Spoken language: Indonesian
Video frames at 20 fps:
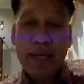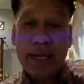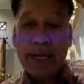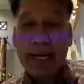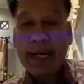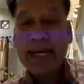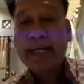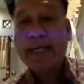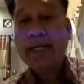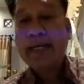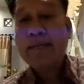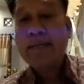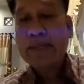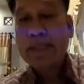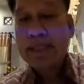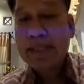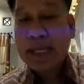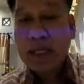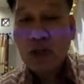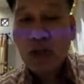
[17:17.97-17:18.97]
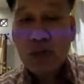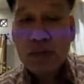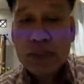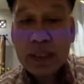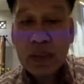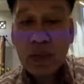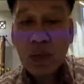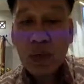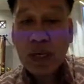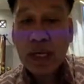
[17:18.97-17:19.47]
N-nya bisa satu bisa
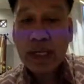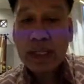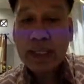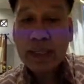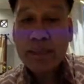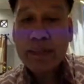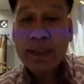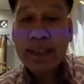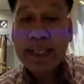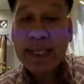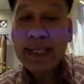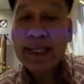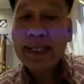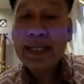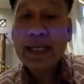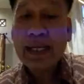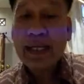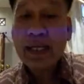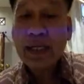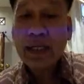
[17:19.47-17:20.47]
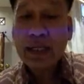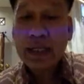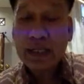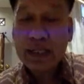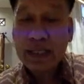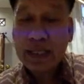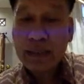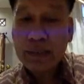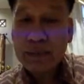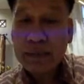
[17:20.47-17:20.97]
dua, tapi T-nya
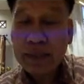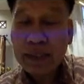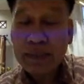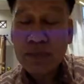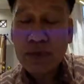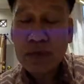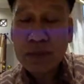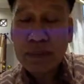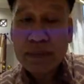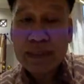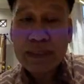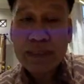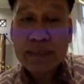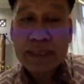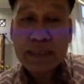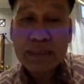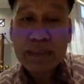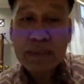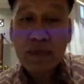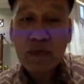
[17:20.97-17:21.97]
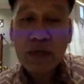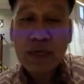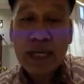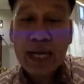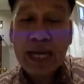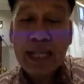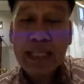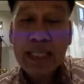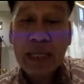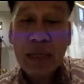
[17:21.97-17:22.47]
ini ditemukan bersama-sama, bukan
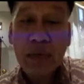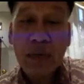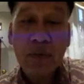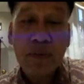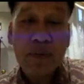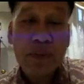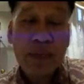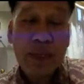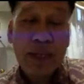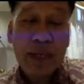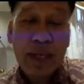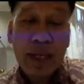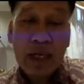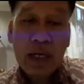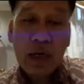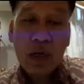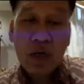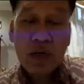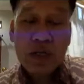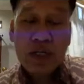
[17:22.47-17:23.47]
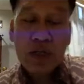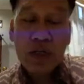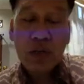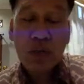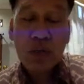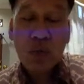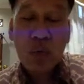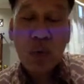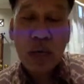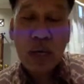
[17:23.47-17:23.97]
atau. Kalau stadium
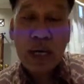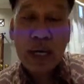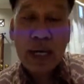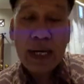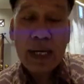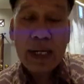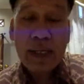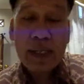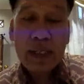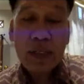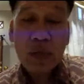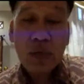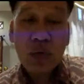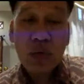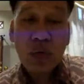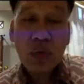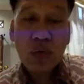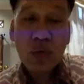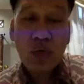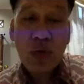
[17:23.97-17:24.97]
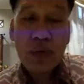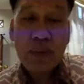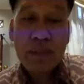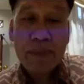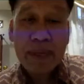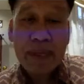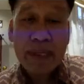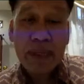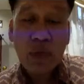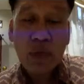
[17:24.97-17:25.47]
2 itu 2B
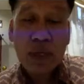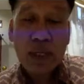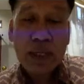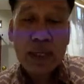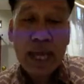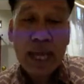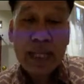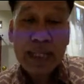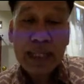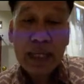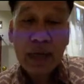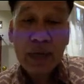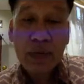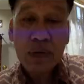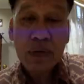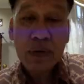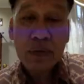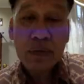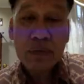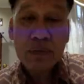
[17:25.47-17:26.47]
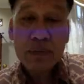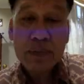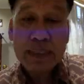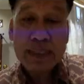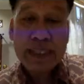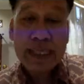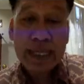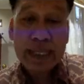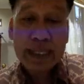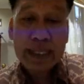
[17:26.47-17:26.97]
itu kan atau
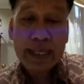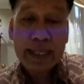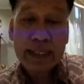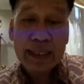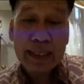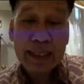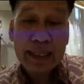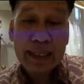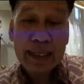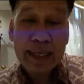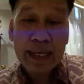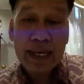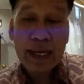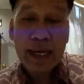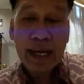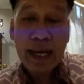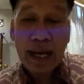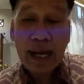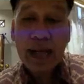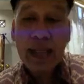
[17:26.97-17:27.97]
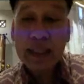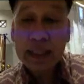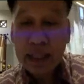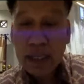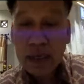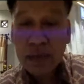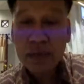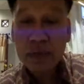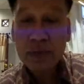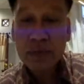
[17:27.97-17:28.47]
bisa T3
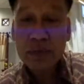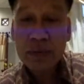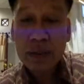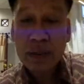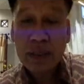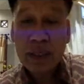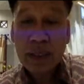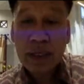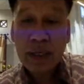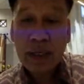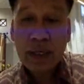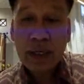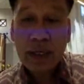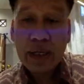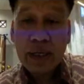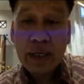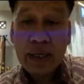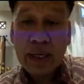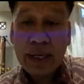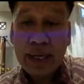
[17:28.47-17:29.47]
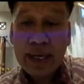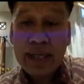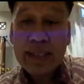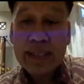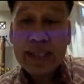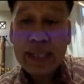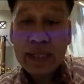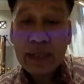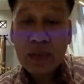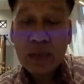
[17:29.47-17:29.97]
atau
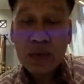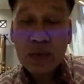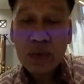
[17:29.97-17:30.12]
N1.